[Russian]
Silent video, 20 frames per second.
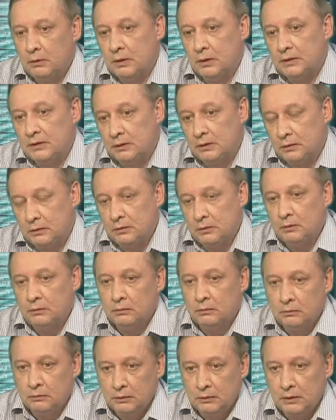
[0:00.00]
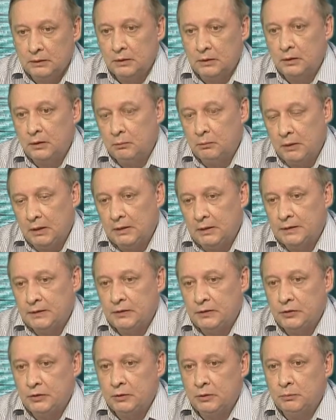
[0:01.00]
как где-то и
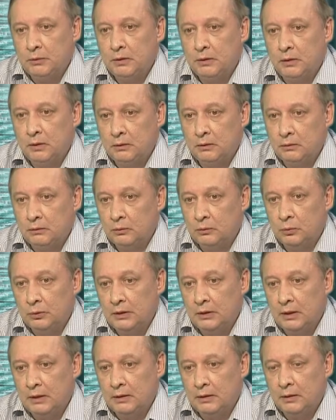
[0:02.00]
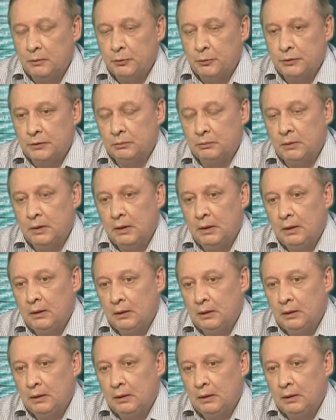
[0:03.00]
малозначимые, ну, для, допустим,